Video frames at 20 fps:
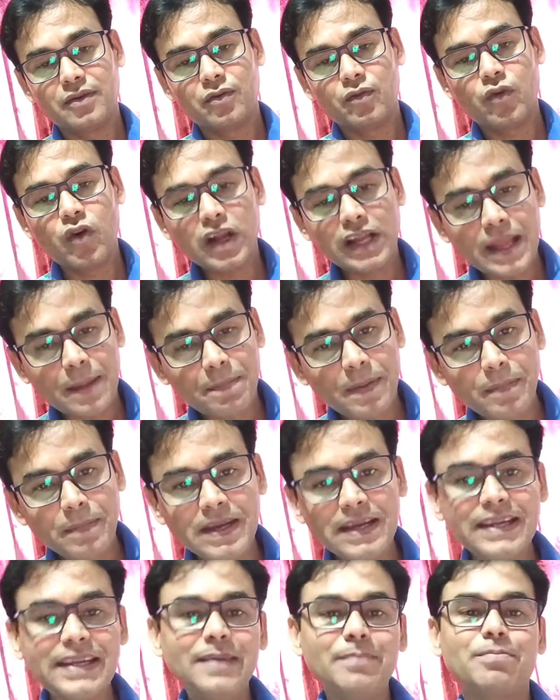वो
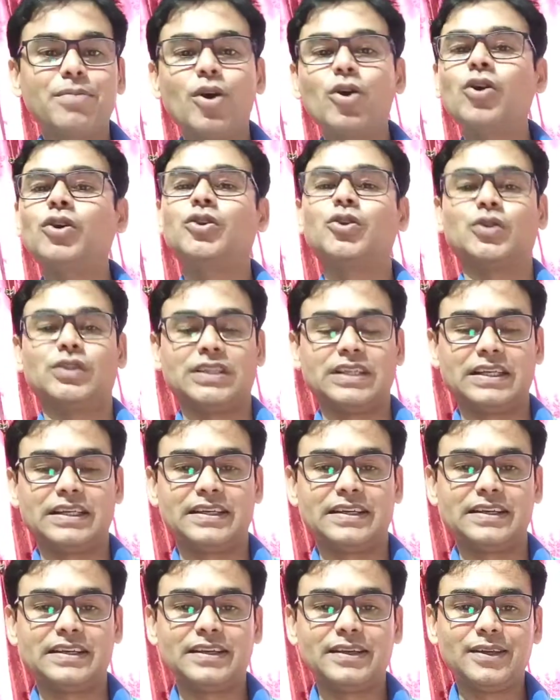कैपेबिलिटी बहुत होती
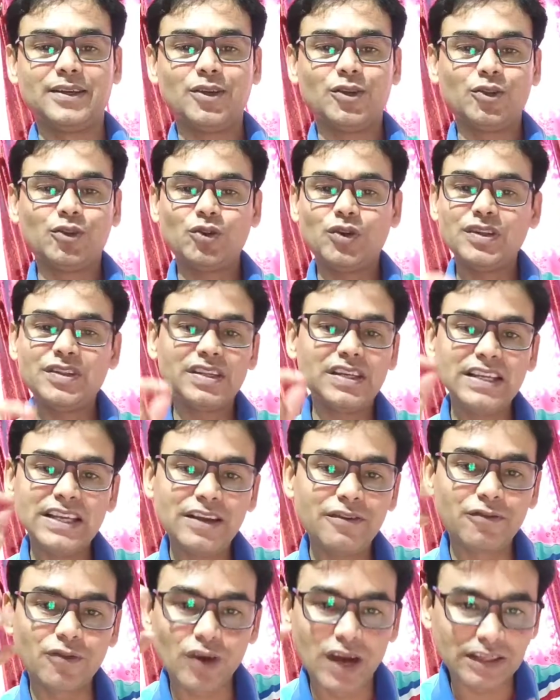है तो
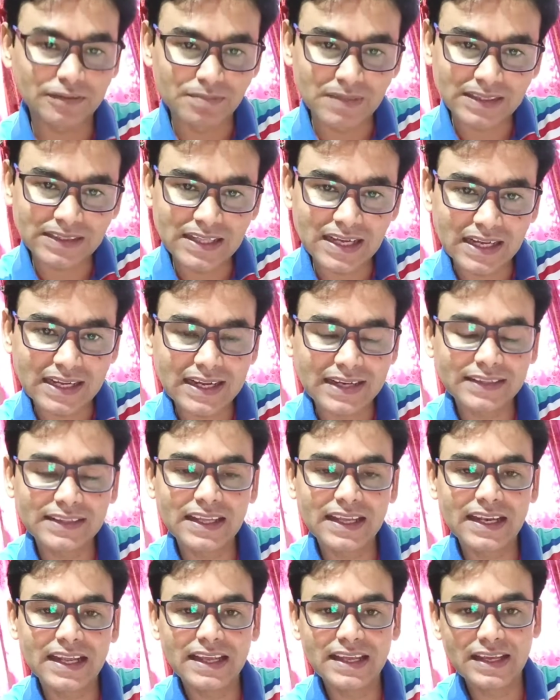इसलिए वो आत्महत्या
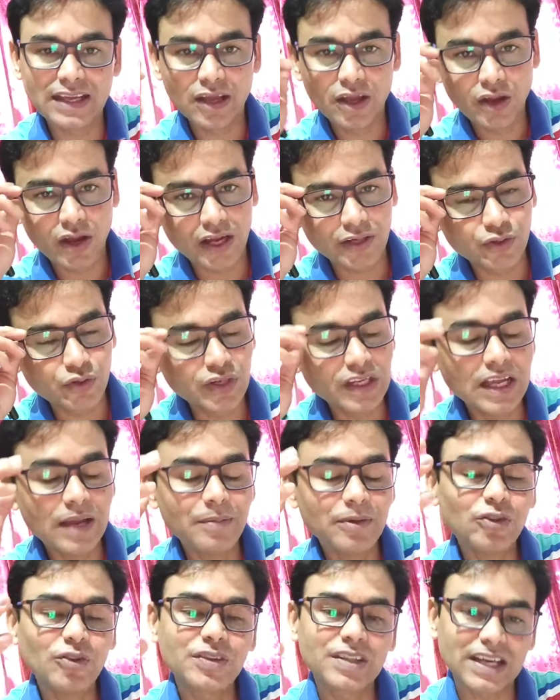करते नहीं हैं और दुनिया
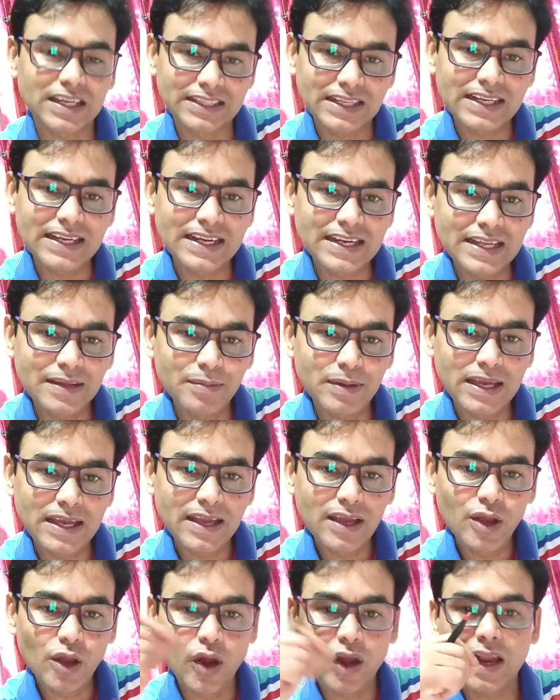में तो ज़्यादा गरीब हैं
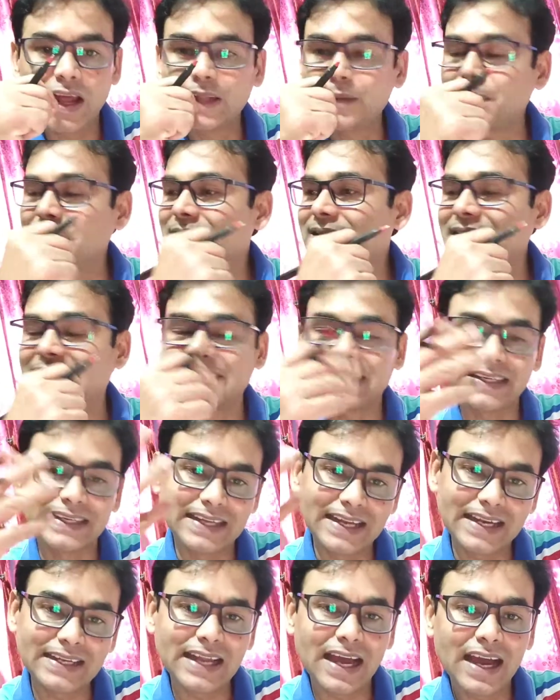और आत्महत्या की
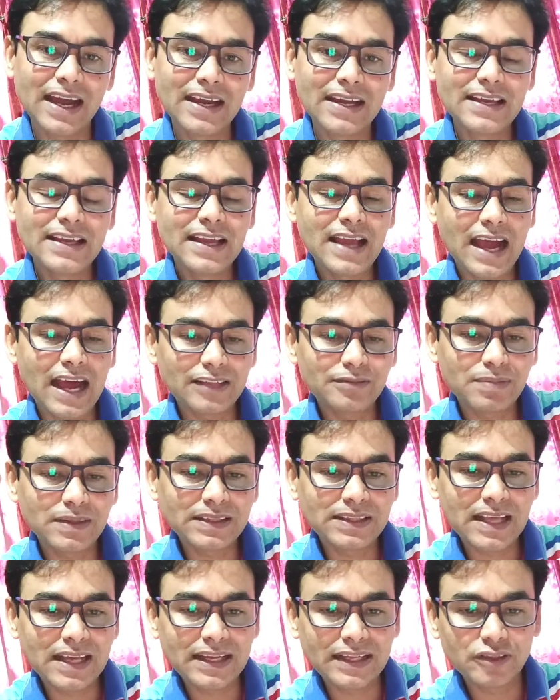डेटा
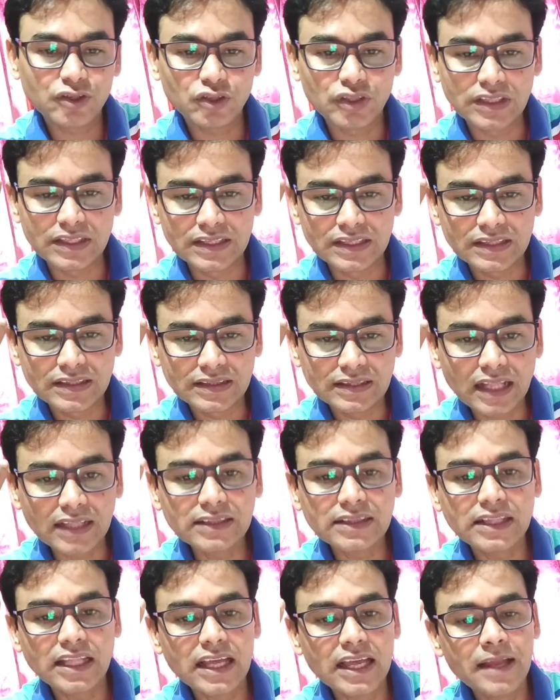आत्महत्या का जो
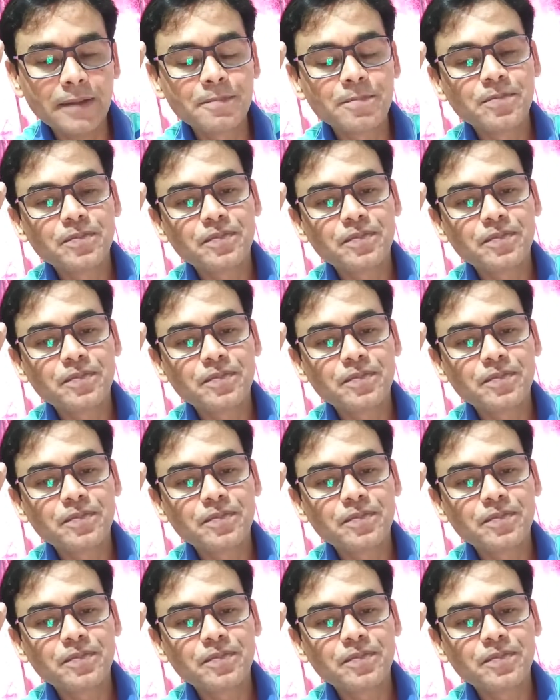तथ्य है